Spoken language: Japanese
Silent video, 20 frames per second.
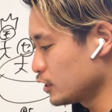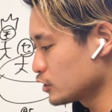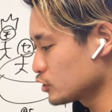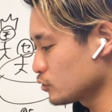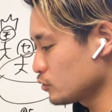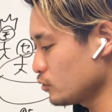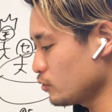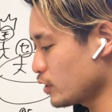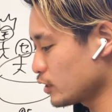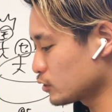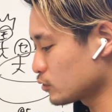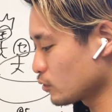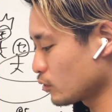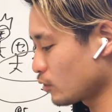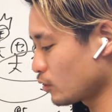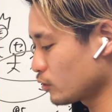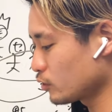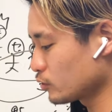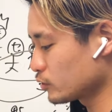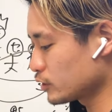その
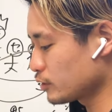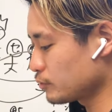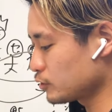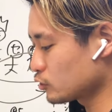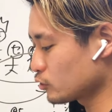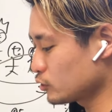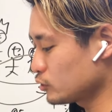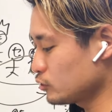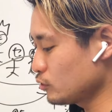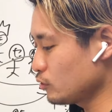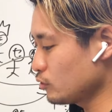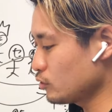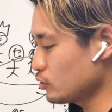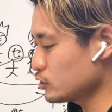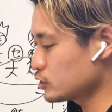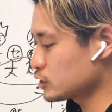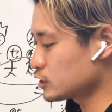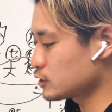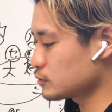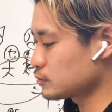後、読んでみると、人を
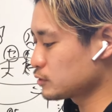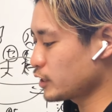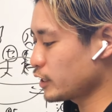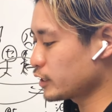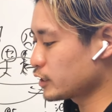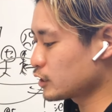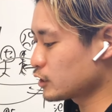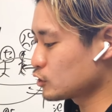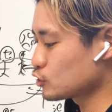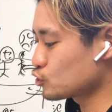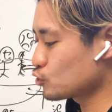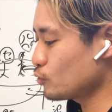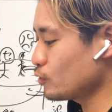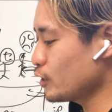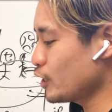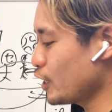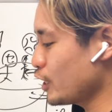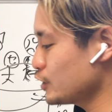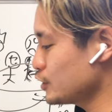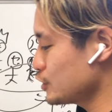殺して自分が生きる。そ
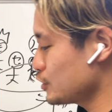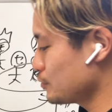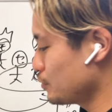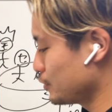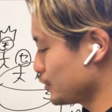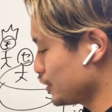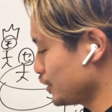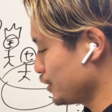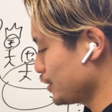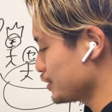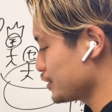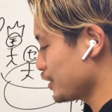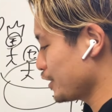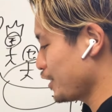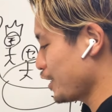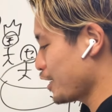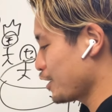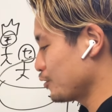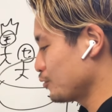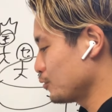れが人間世
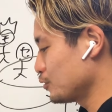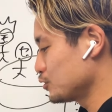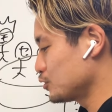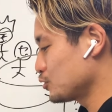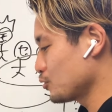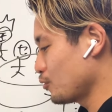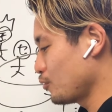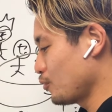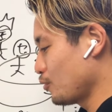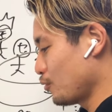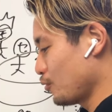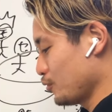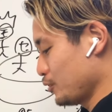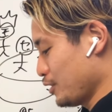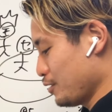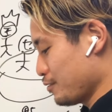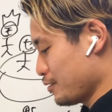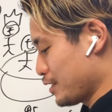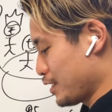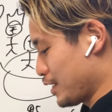界の情報
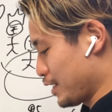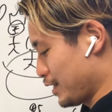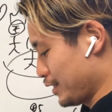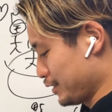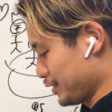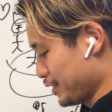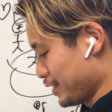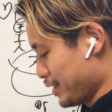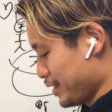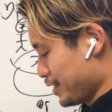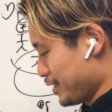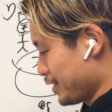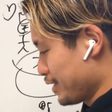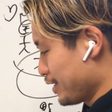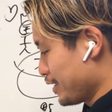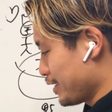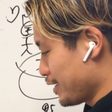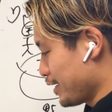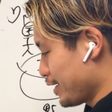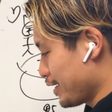では、
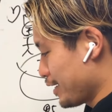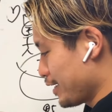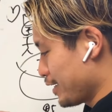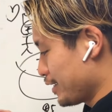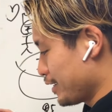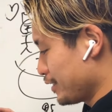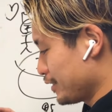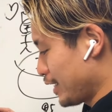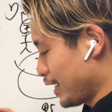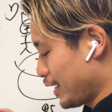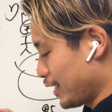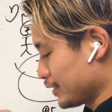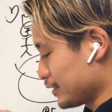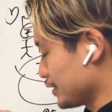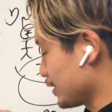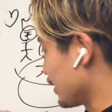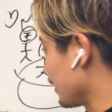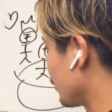えー、なかった